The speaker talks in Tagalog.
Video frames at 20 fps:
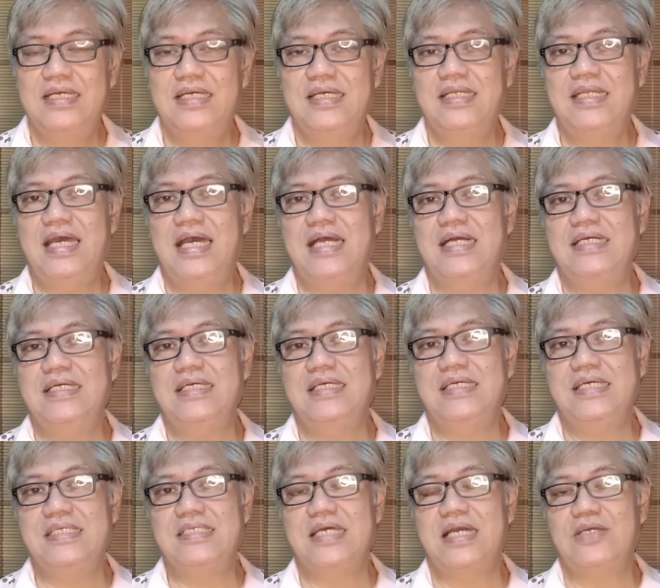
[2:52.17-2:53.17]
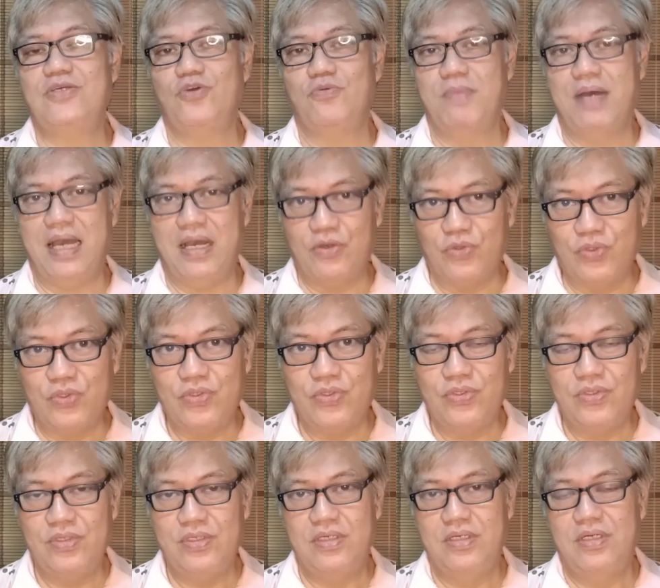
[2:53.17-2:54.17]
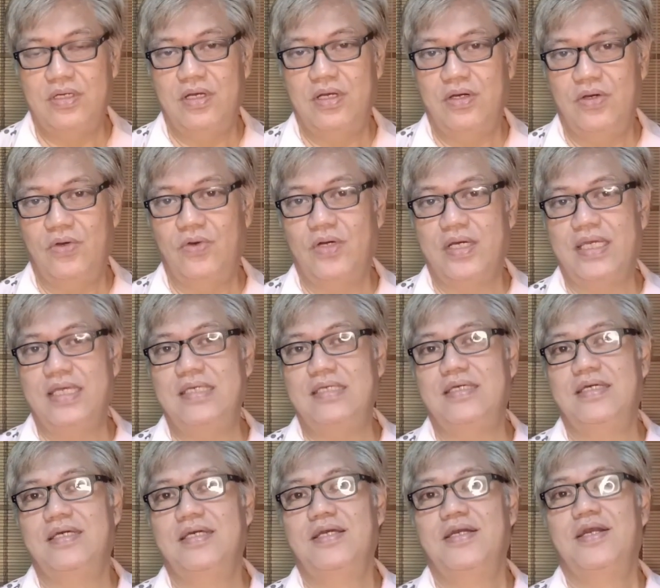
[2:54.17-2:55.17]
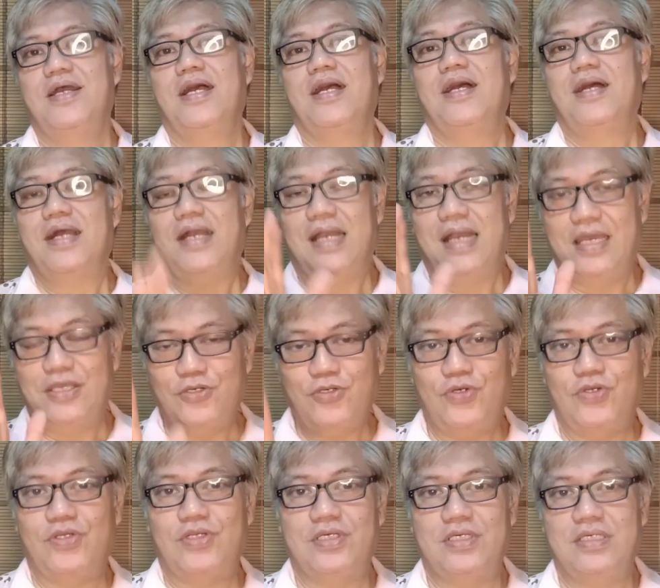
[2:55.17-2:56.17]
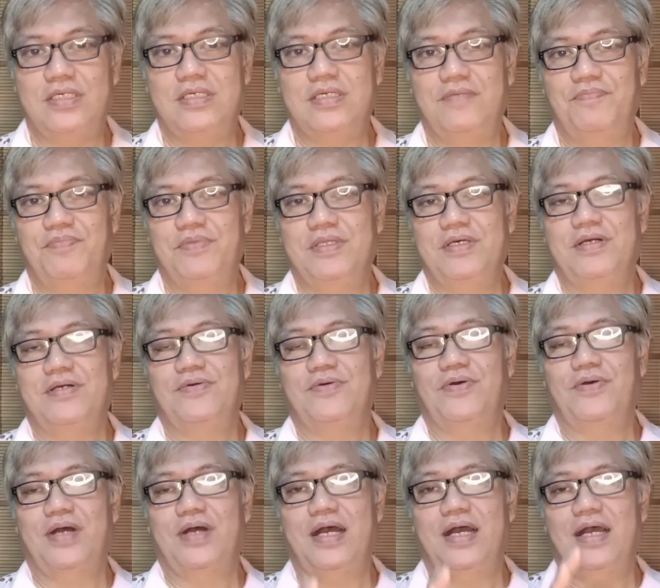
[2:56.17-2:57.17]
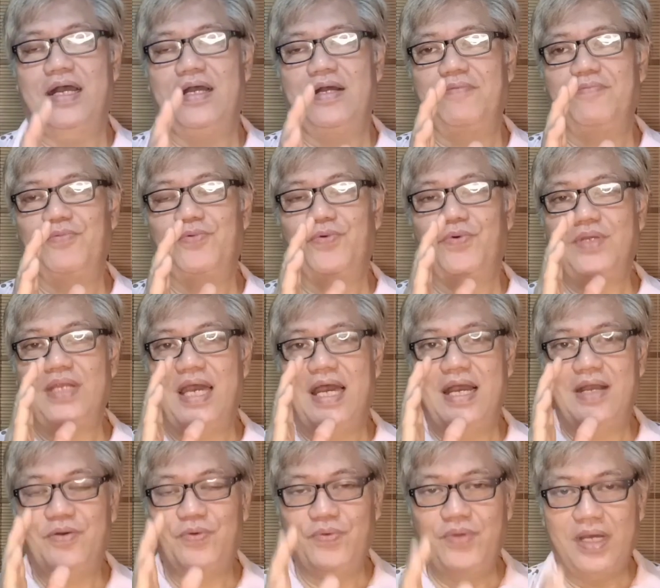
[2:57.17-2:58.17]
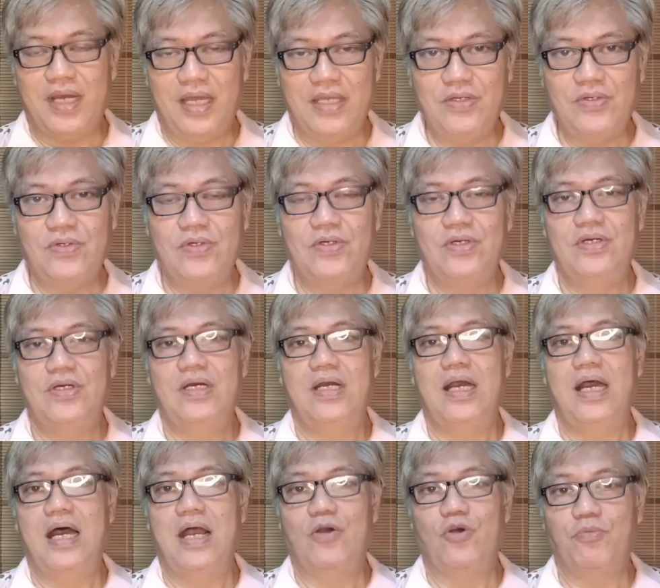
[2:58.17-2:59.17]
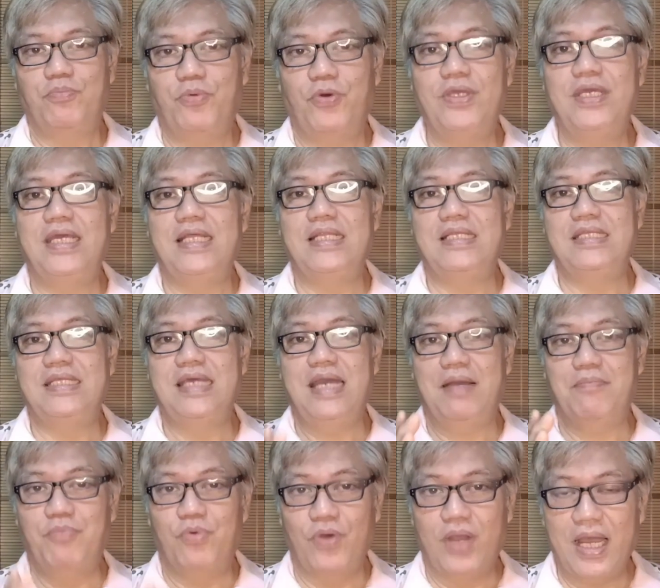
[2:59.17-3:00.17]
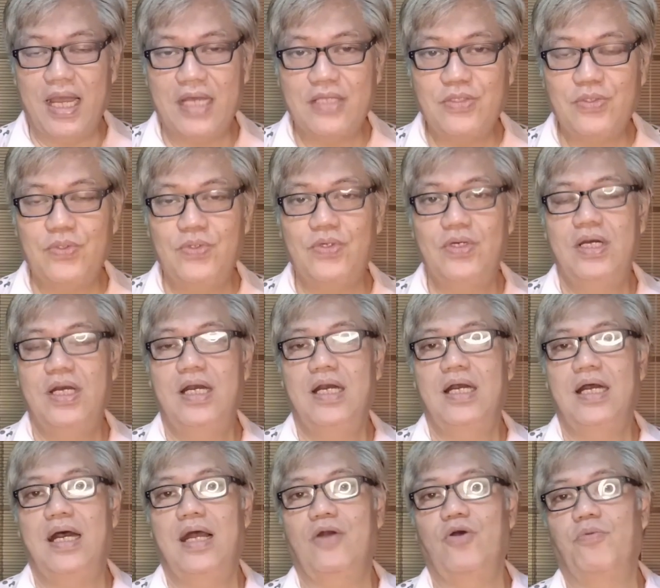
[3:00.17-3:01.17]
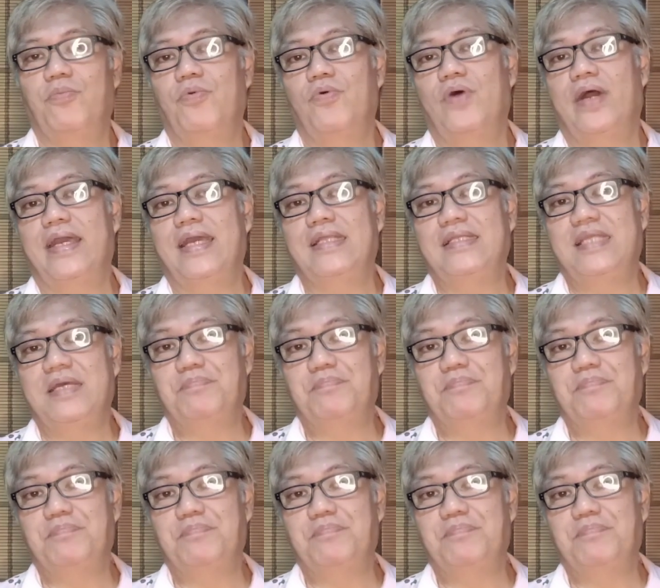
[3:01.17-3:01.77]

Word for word: ng isang yumao. Okay, ngayon, uh, uunahan ko na kayo. Ako po ay hindi abogado, ako po ay hindi